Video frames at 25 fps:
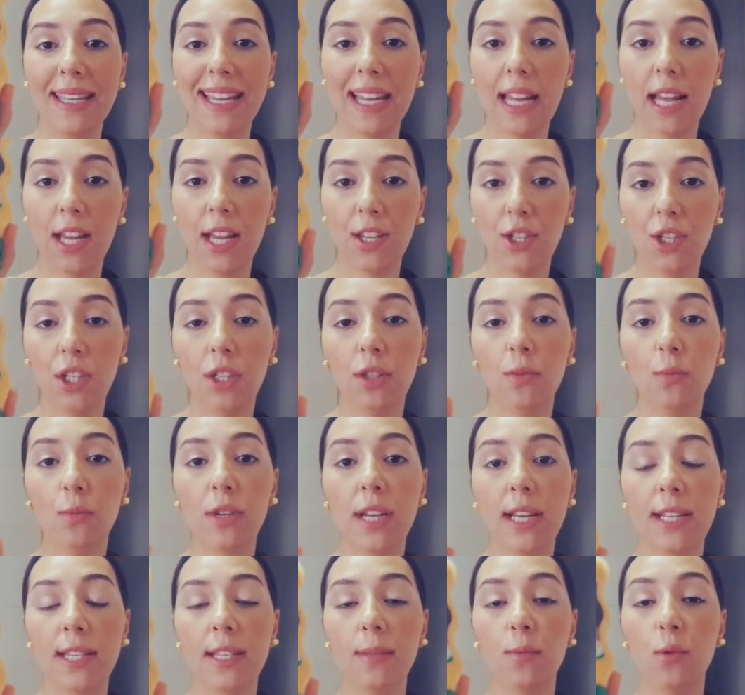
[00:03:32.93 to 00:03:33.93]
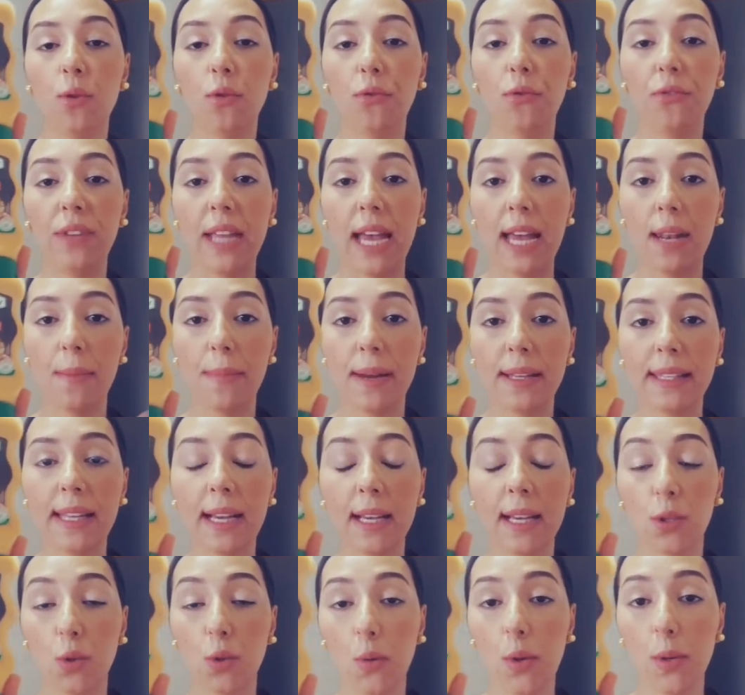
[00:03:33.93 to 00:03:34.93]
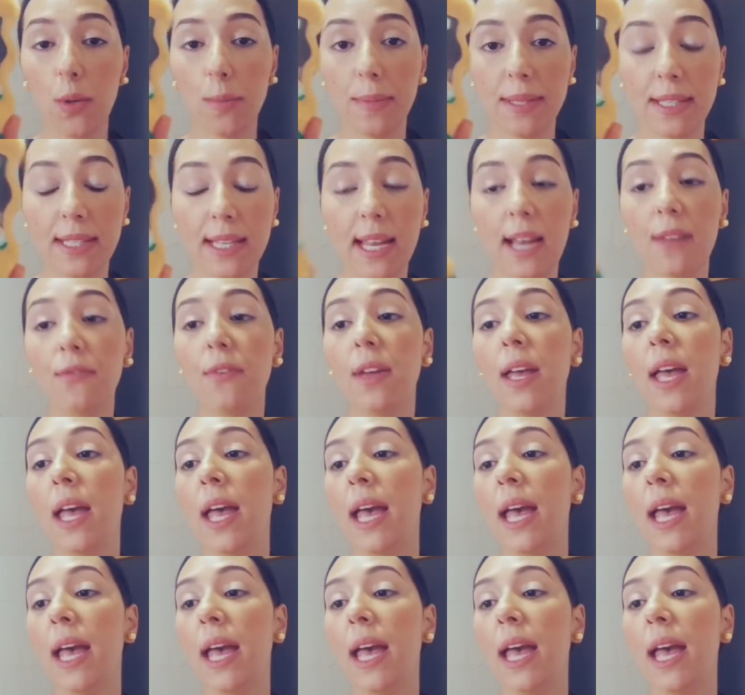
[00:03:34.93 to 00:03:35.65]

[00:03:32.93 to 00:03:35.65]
ديالها جد مناسب وفيها المذاق زوين بزاف